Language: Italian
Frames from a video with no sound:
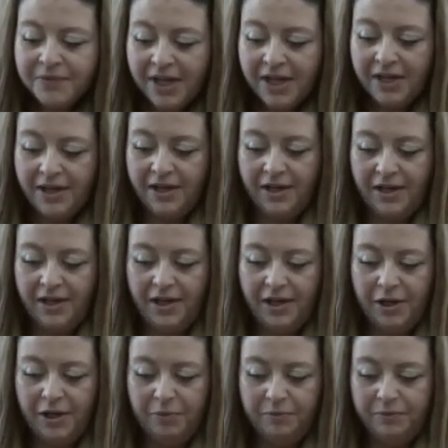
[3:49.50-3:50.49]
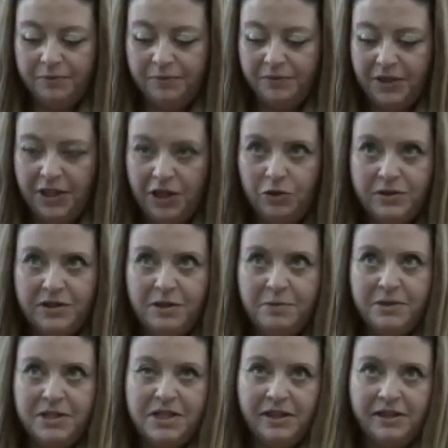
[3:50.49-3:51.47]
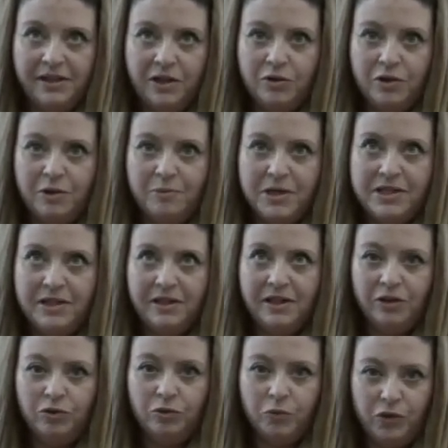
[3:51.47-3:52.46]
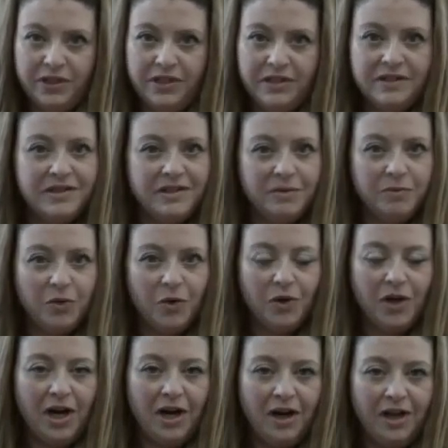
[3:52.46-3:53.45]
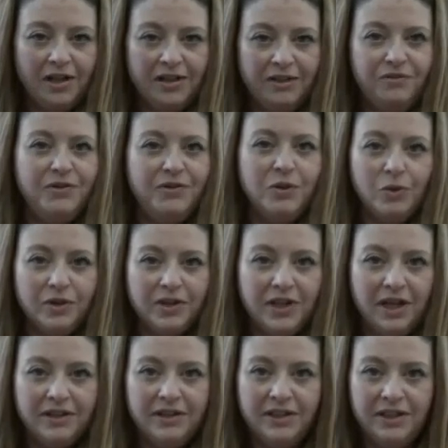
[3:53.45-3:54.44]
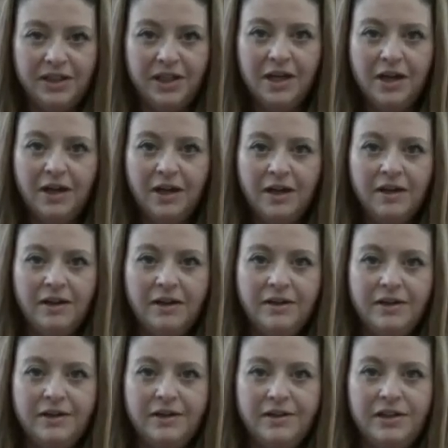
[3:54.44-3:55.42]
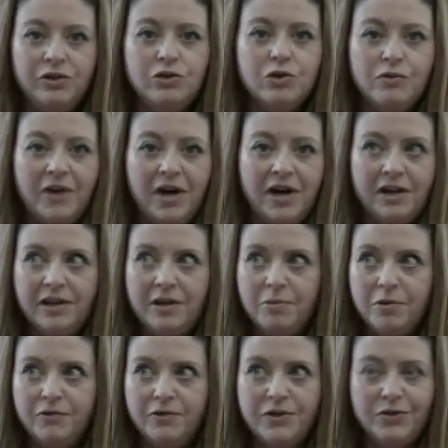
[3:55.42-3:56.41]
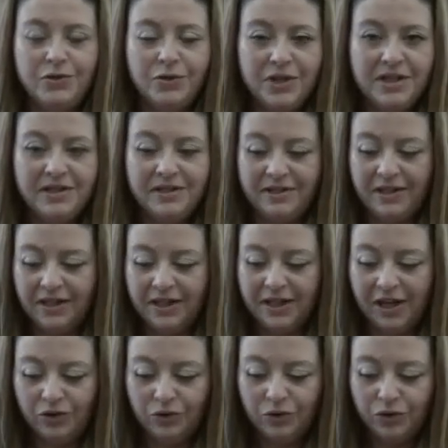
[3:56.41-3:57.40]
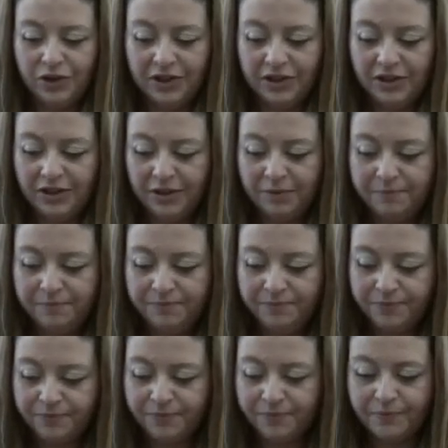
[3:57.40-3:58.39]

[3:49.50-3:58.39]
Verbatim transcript: E, mm, le nostre pazienti hanno rappresentato moltissimo la difficoltà di, uh, di trovare dei professionisti in grado di... Mh, mm,